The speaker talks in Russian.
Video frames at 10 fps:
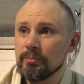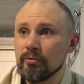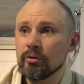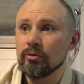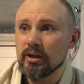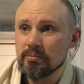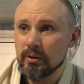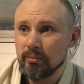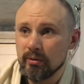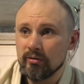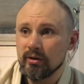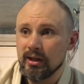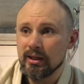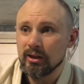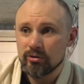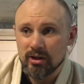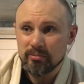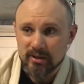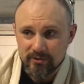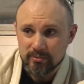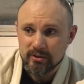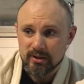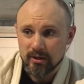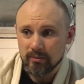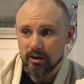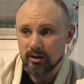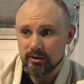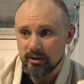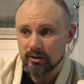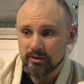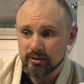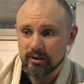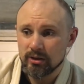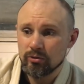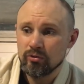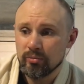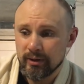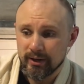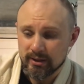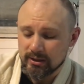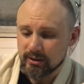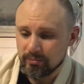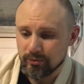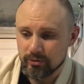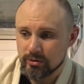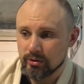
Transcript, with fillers: Типа вот у нас были болевые на ноги, но теперь мы совсем не знаем, как их делать и готовы умереть от них полностью.